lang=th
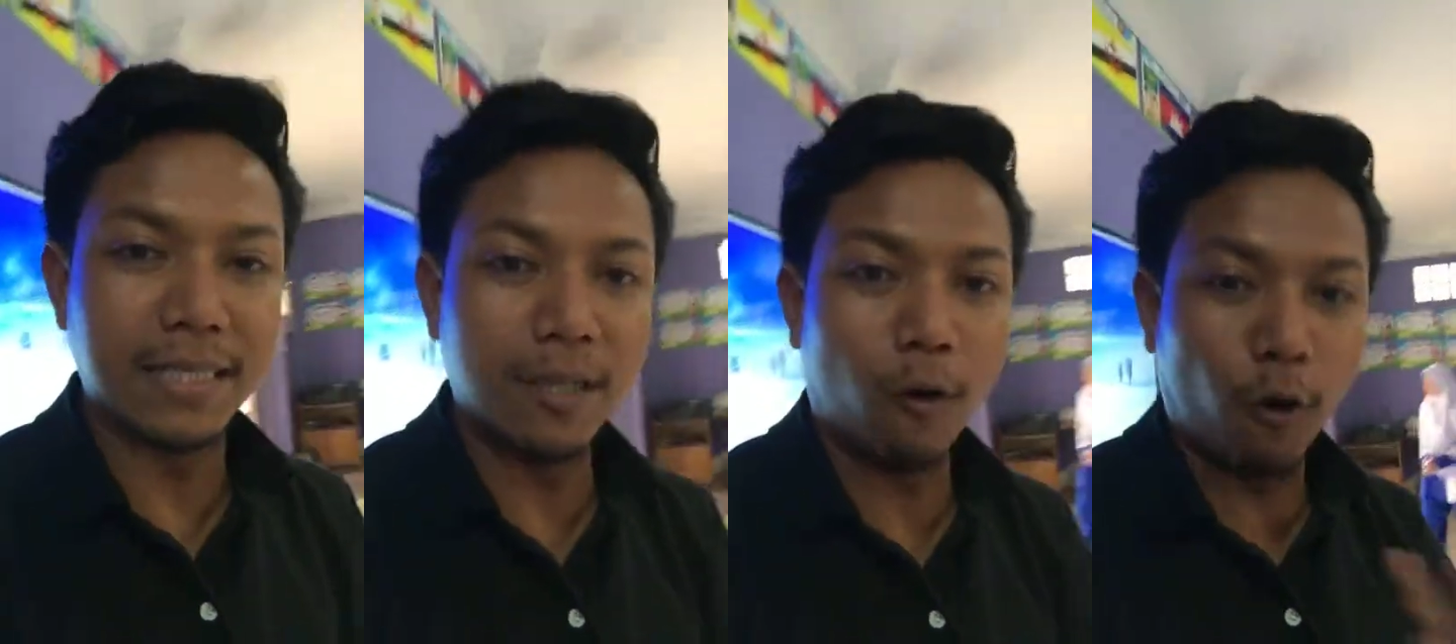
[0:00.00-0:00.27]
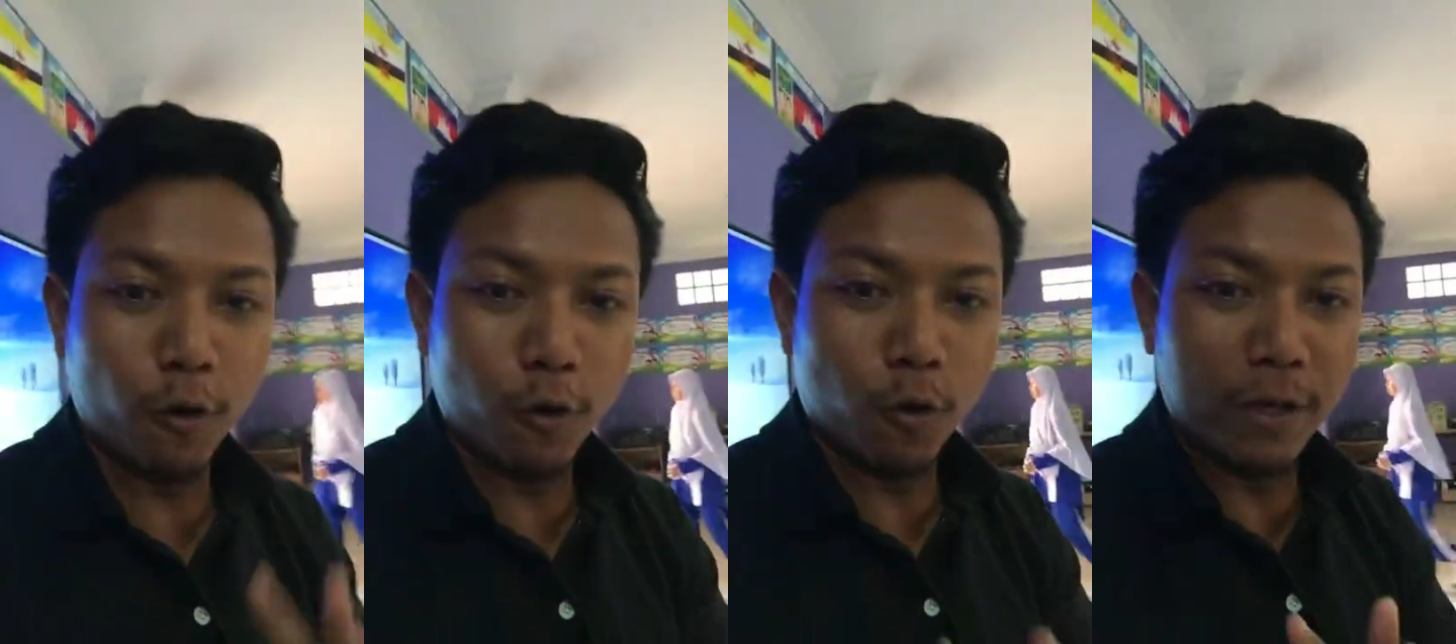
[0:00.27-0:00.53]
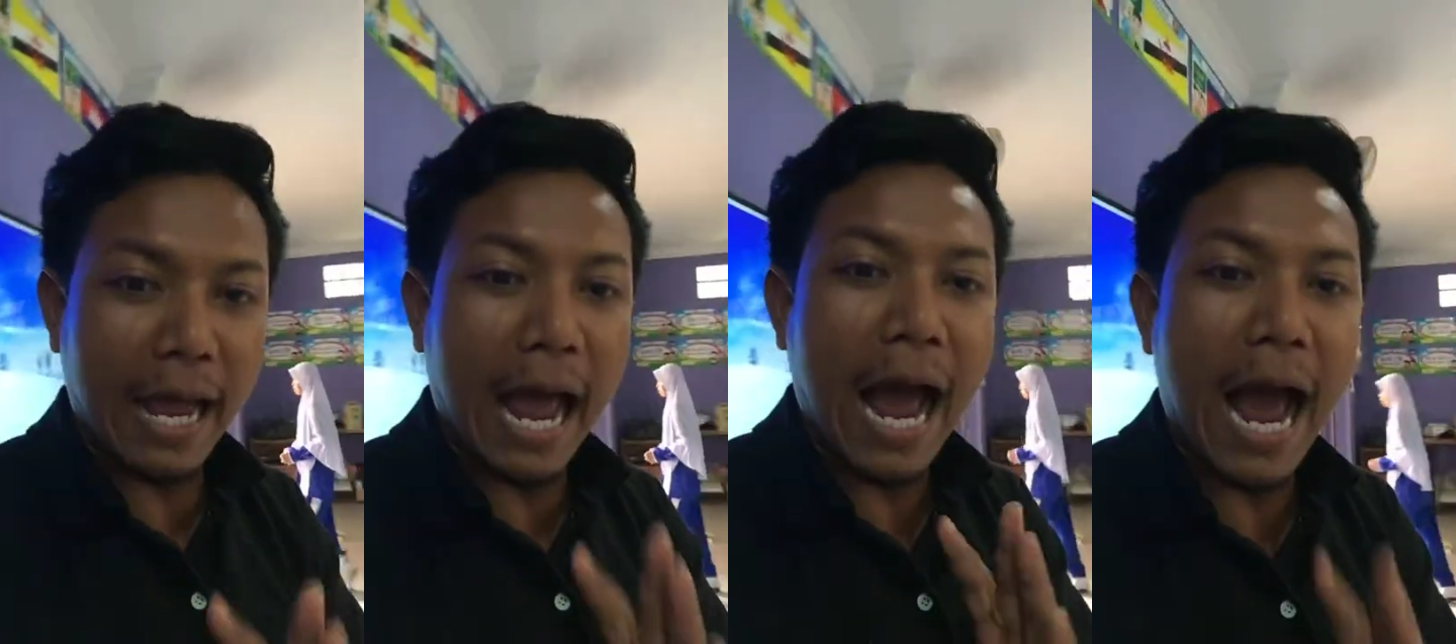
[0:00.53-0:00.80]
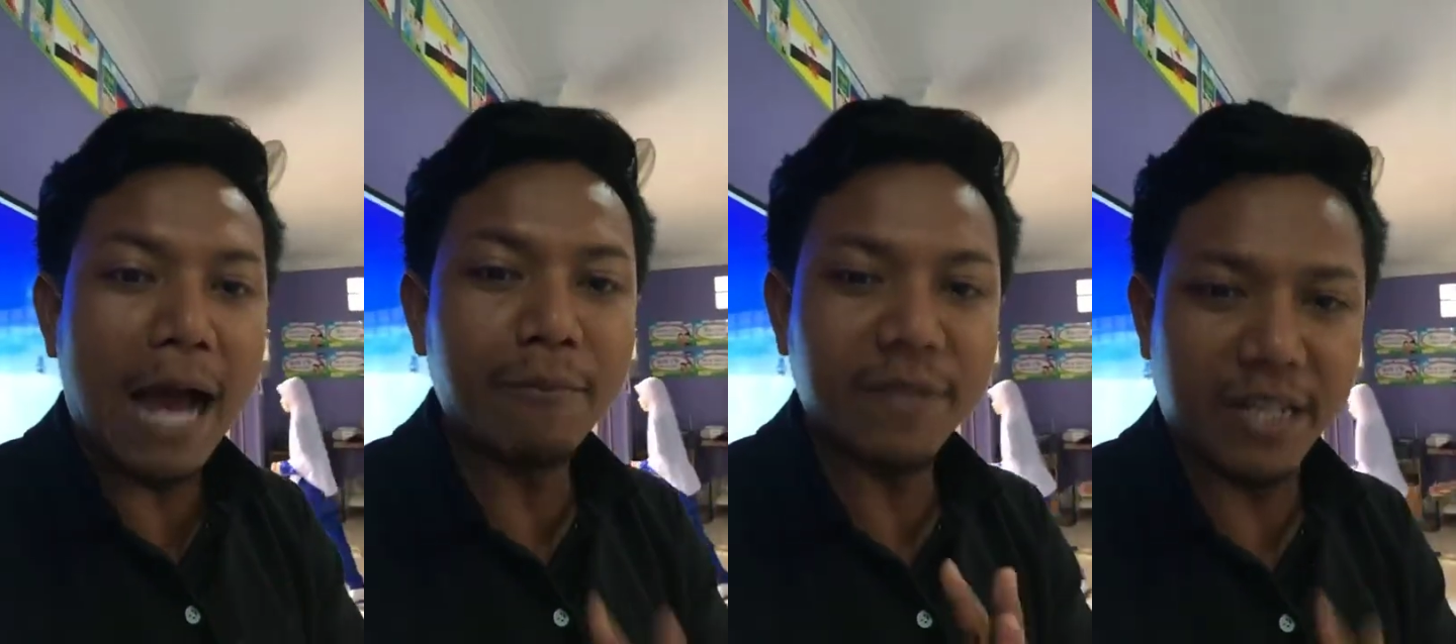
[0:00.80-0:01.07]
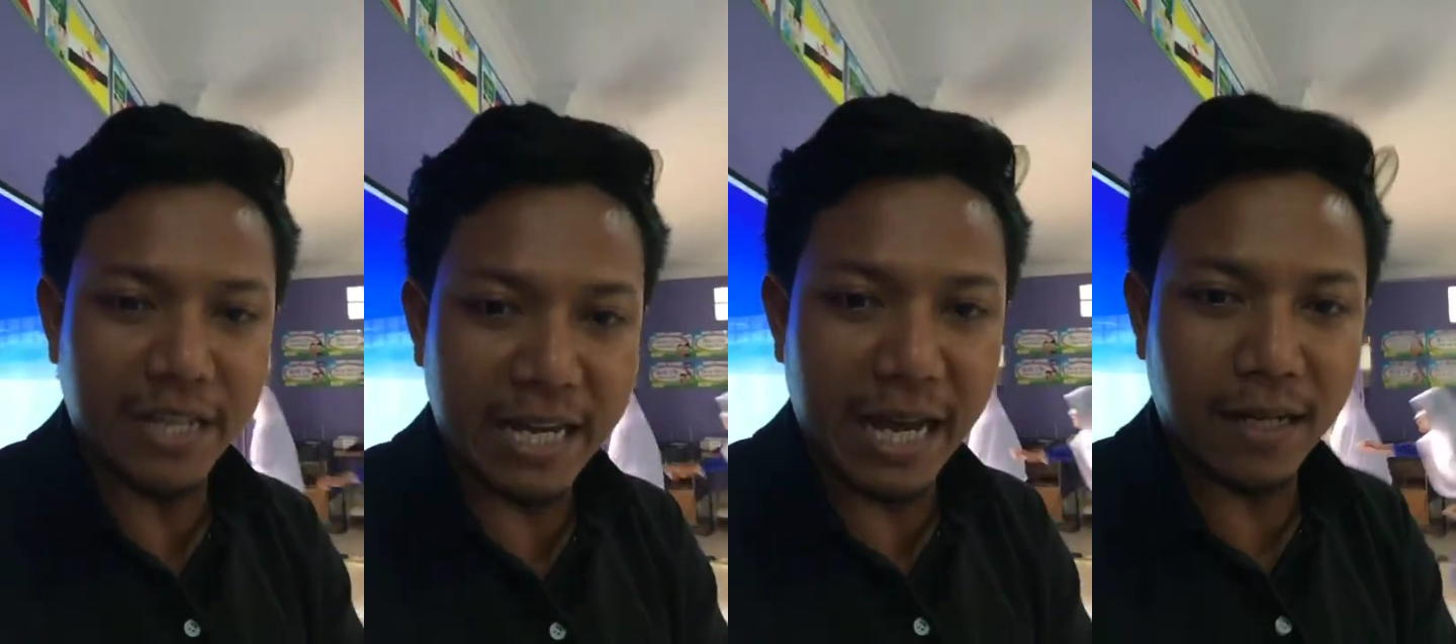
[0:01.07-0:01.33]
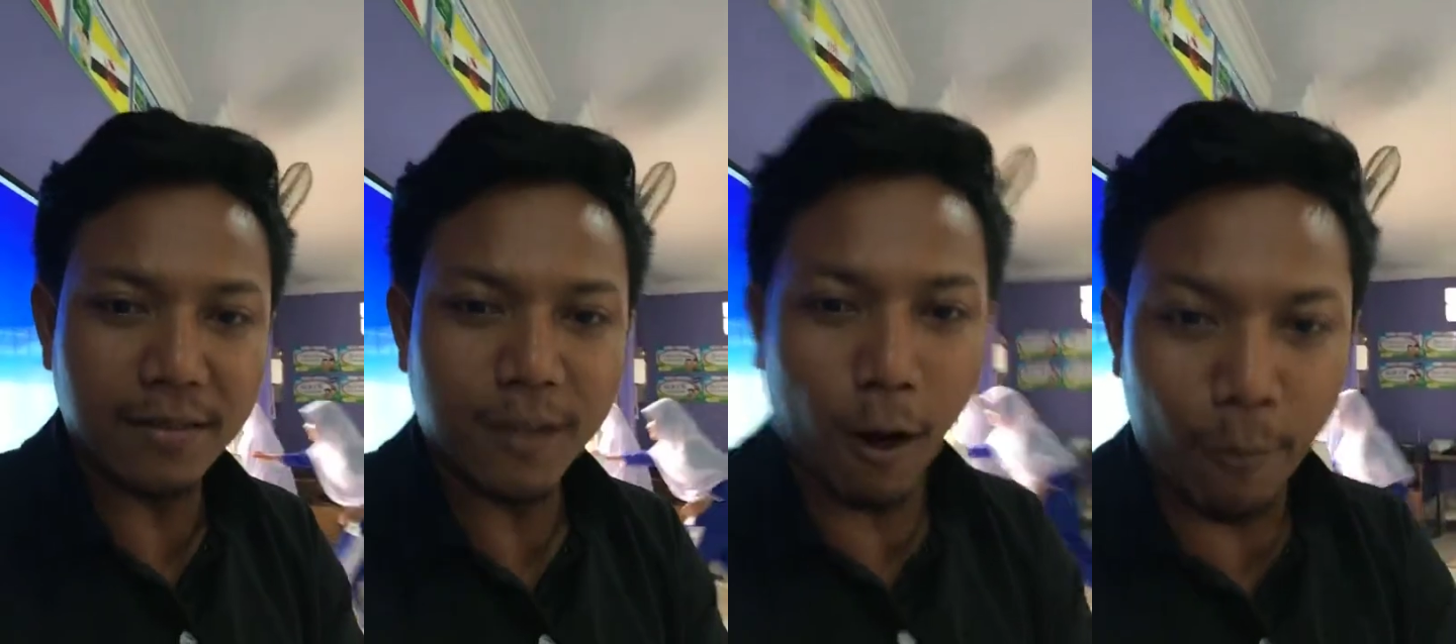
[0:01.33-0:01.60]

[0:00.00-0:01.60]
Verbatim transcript: ซึ่งคนดูเนี่ยห้ามเขียน